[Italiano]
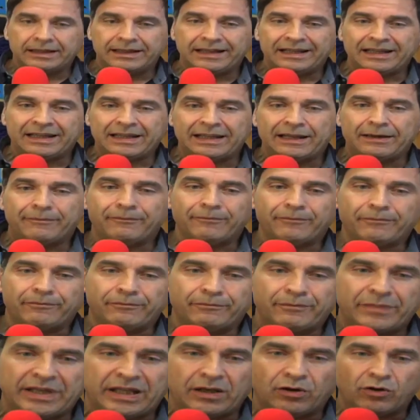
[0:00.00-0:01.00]

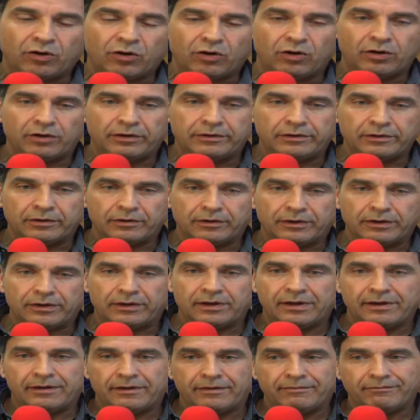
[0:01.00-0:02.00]
ehm, però
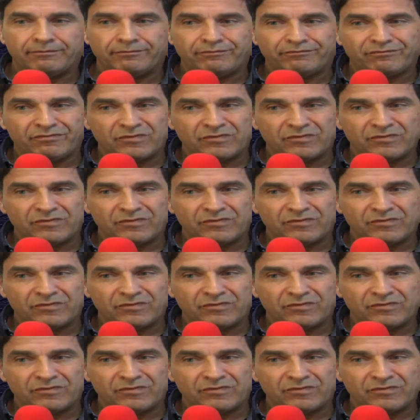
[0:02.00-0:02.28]
non,